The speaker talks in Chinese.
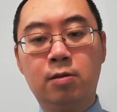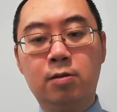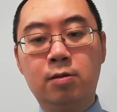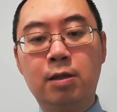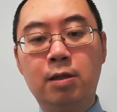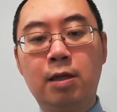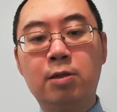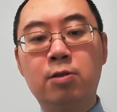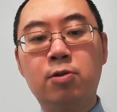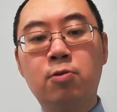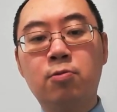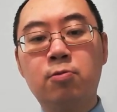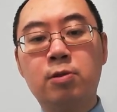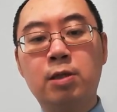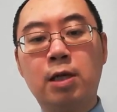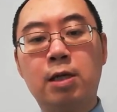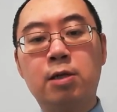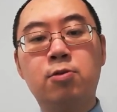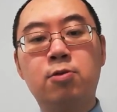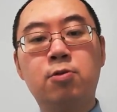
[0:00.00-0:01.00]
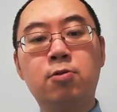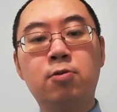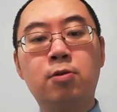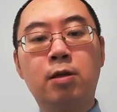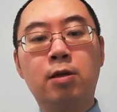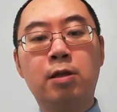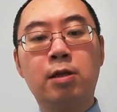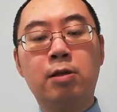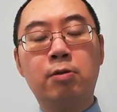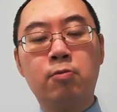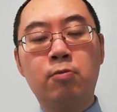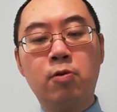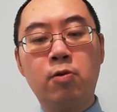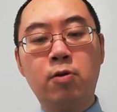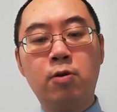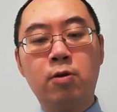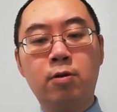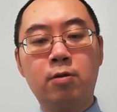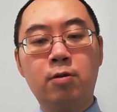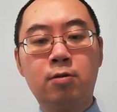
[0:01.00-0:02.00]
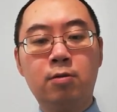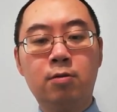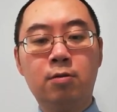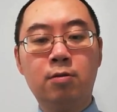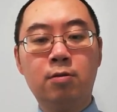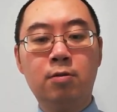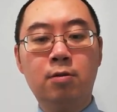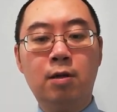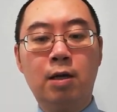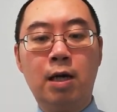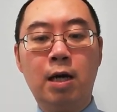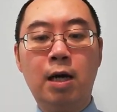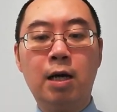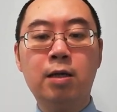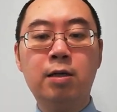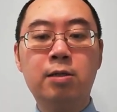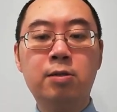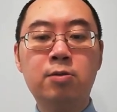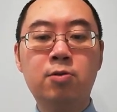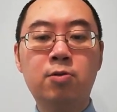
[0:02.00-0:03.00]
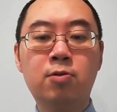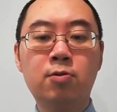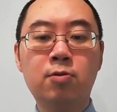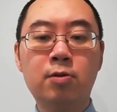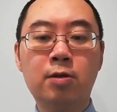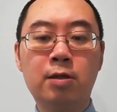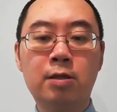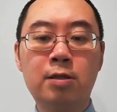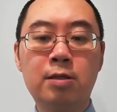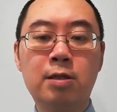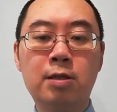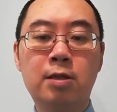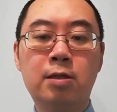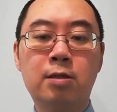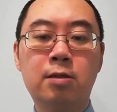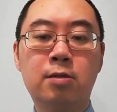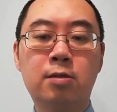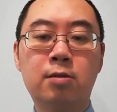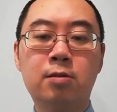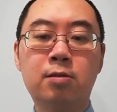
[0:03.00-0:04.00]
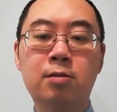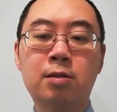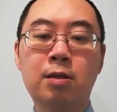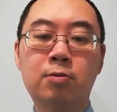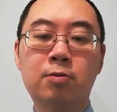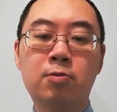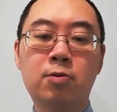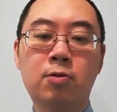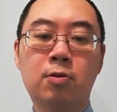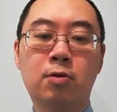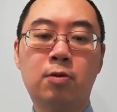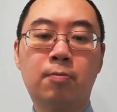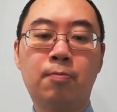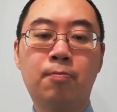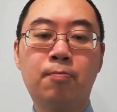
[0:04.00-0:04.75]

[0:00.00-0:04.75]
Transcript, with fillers: 在重灾区的纽约，哈林区的一间叫做